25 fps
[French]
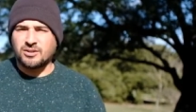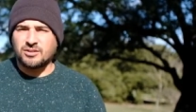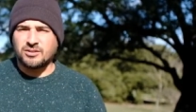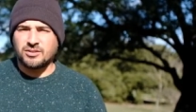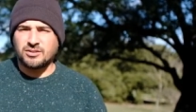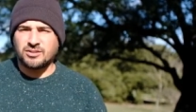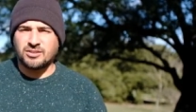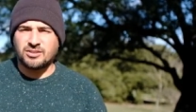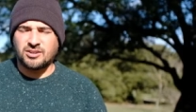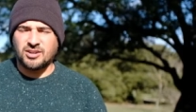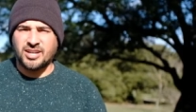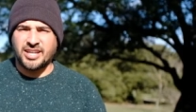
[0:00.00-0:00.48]

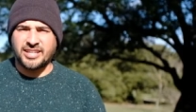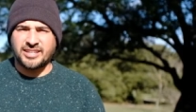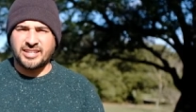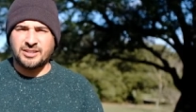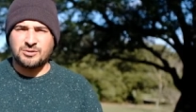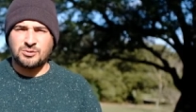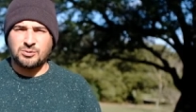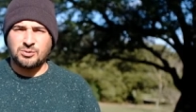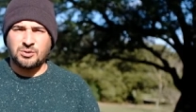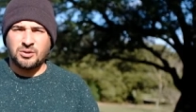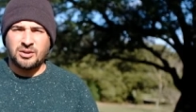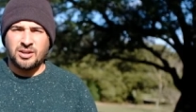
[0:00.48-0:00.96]
dans, la
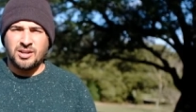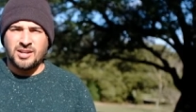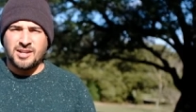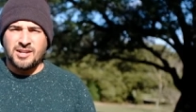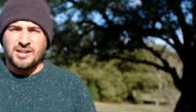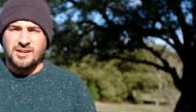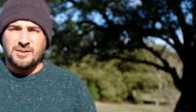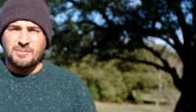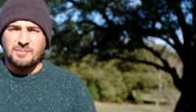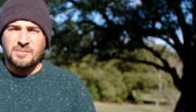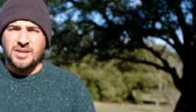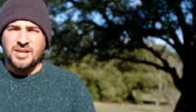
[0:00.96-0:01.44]
nature.
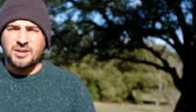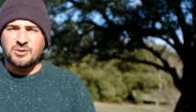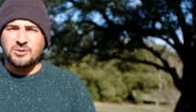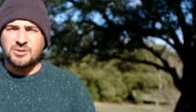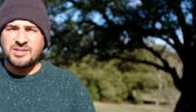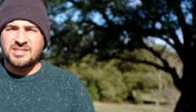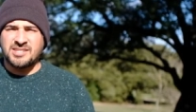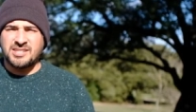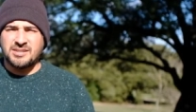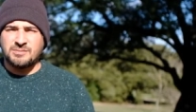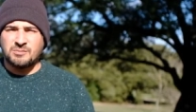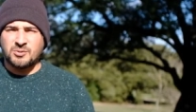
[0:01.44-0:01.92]
Mais
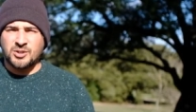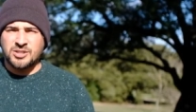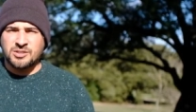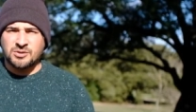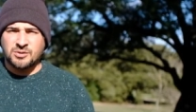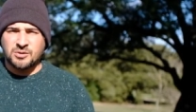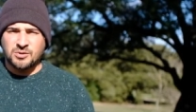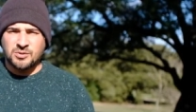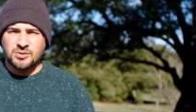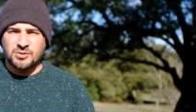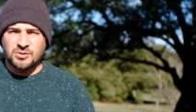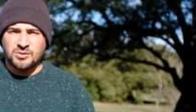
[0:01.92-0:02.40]
aussi, moi,
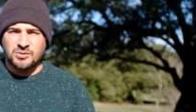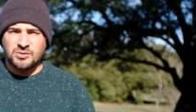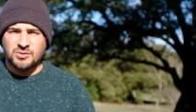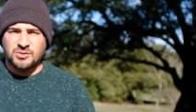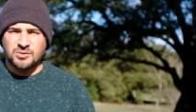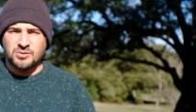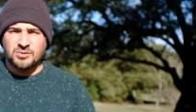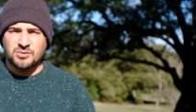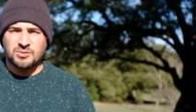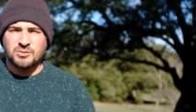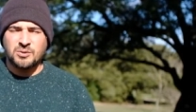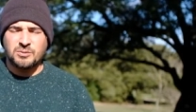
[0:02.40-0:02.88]
ce
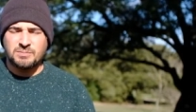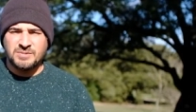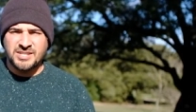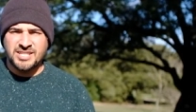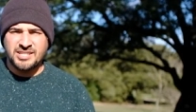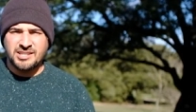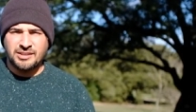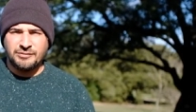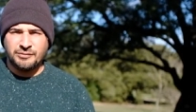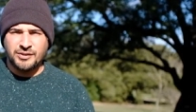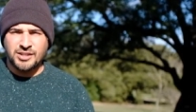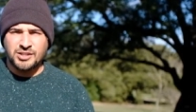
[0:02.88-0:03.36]
que, le
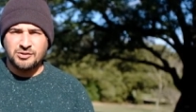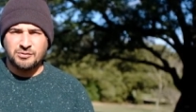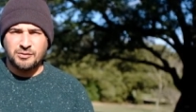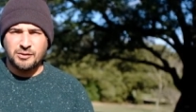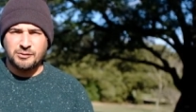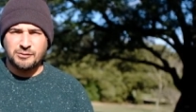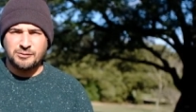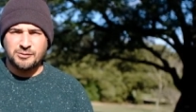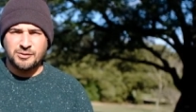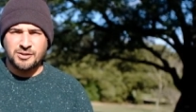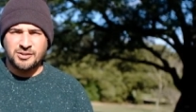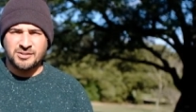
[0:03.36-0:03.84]
petit défi que je veux
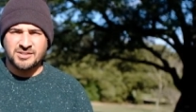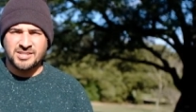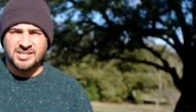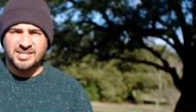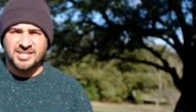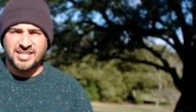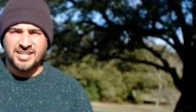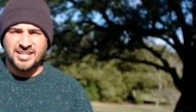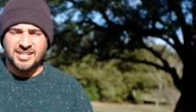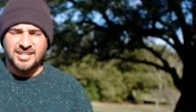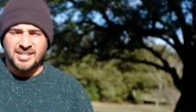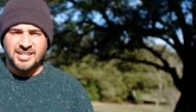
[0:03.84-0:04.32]
vous
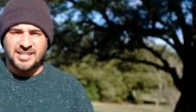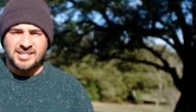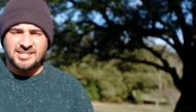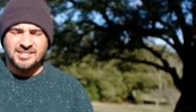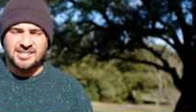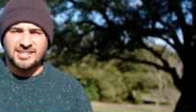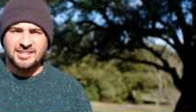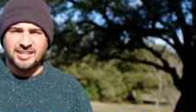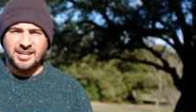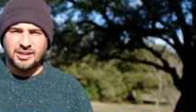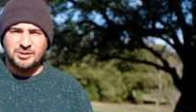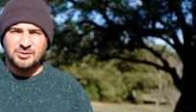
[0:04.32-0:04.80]
lancer,
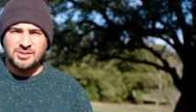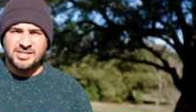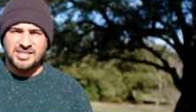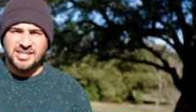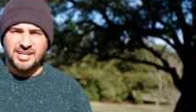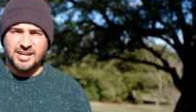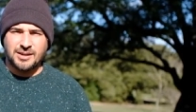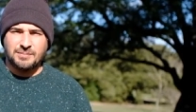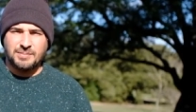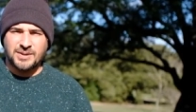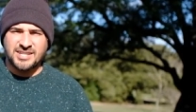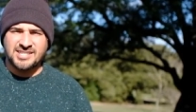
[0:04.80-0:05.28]
c'est de
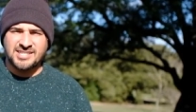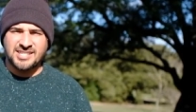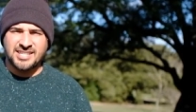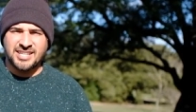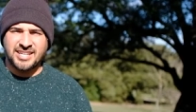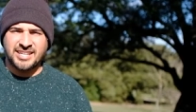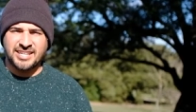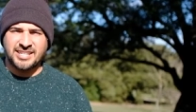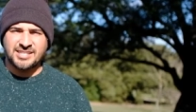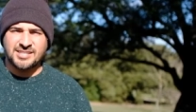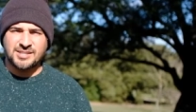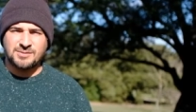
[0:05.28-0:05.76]
réussir à passer
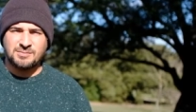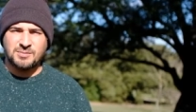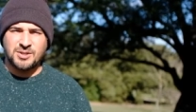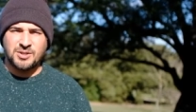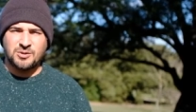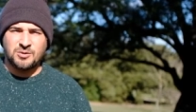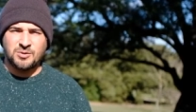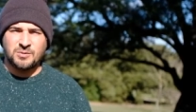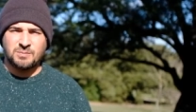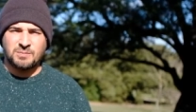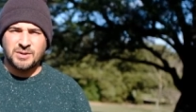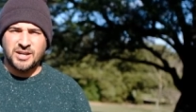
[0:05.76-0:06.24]
15
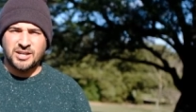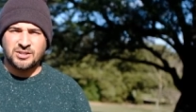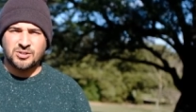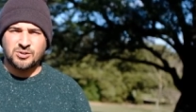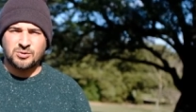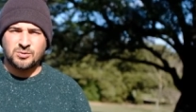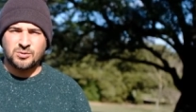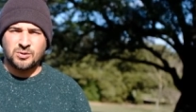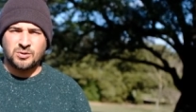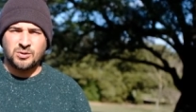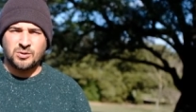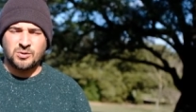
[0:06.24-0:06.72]
minutes par
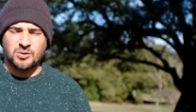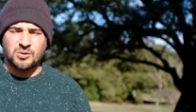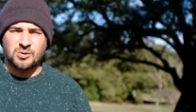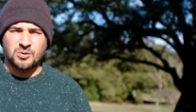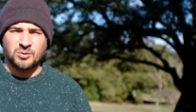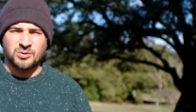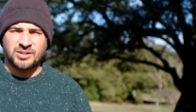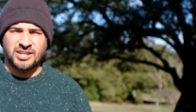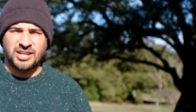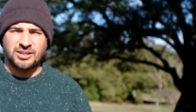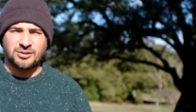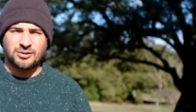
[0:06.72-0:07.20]
jour au
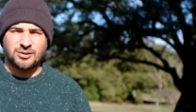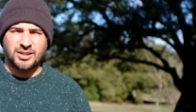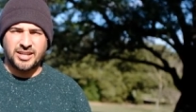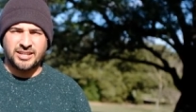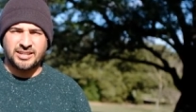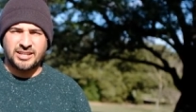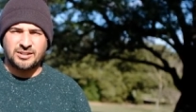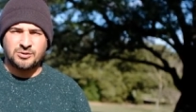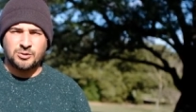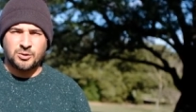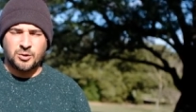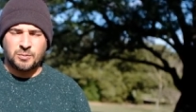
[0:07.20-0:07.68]
contact de la
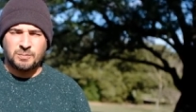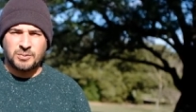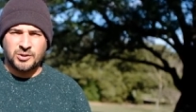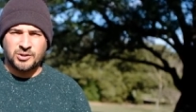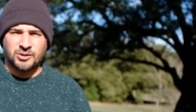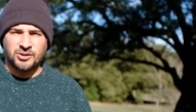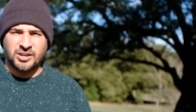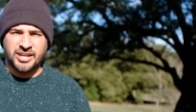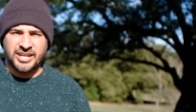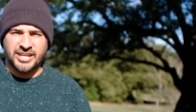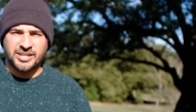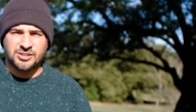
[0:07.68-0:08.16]
nature
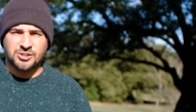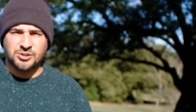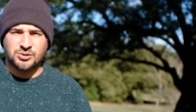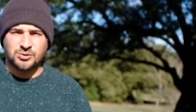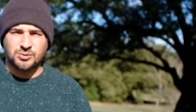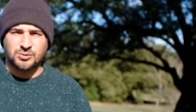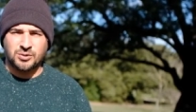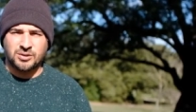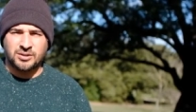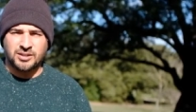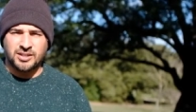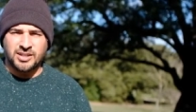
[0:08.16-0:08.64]
pendant 15
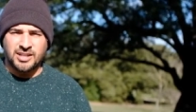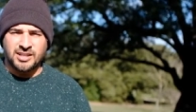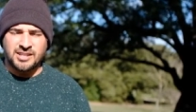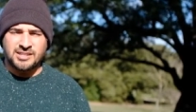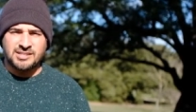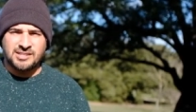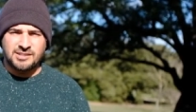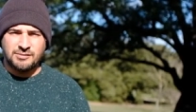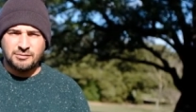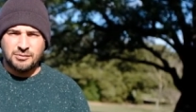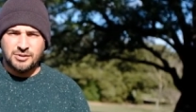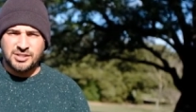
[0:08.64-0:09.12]
jours.
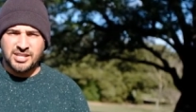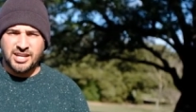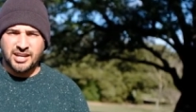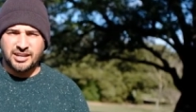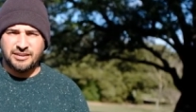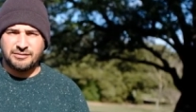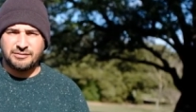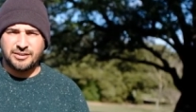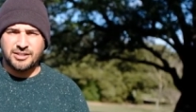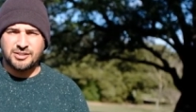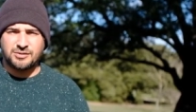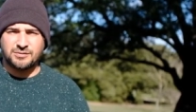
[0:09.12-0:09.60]
Si vous y
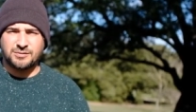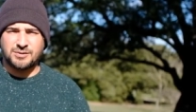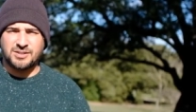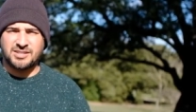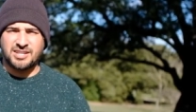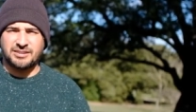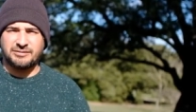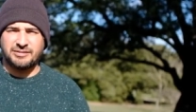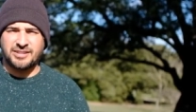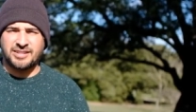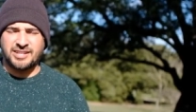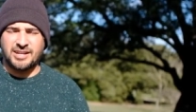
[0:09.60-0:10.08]
arrivez, je vous
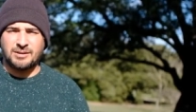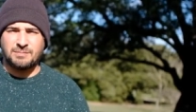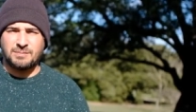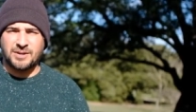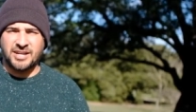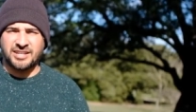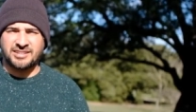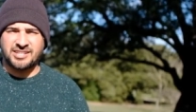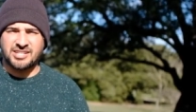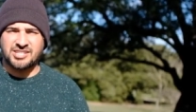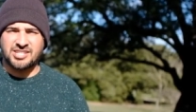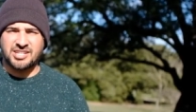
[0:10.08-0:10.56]
invite à le
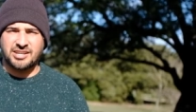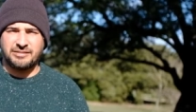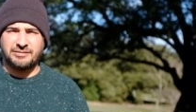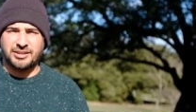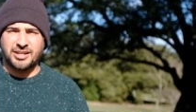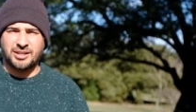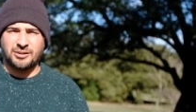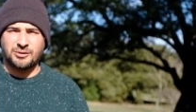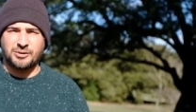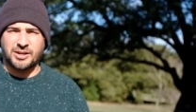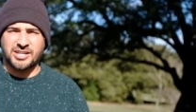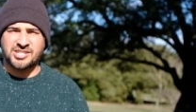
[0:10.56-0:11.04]
partager
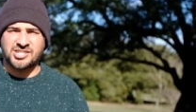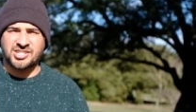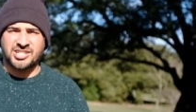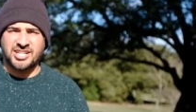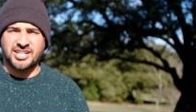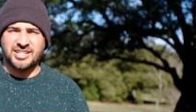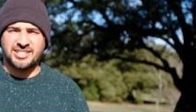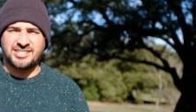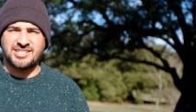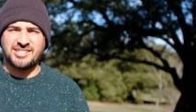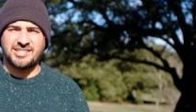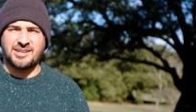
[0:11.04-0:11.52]
avec le
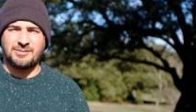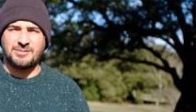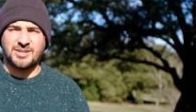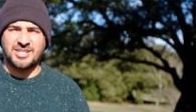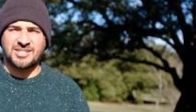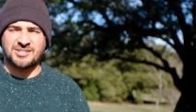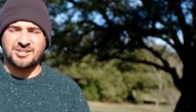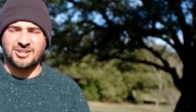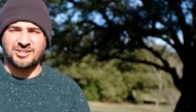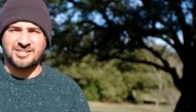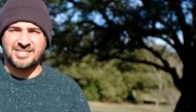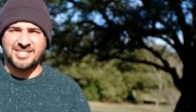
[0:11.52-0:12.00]
hashtag
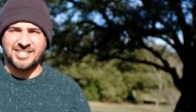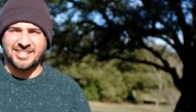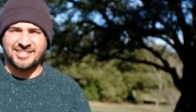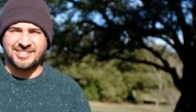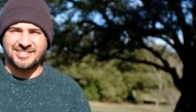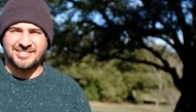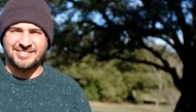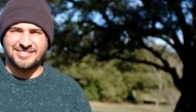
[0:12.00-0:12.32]
Dynamique Sortir.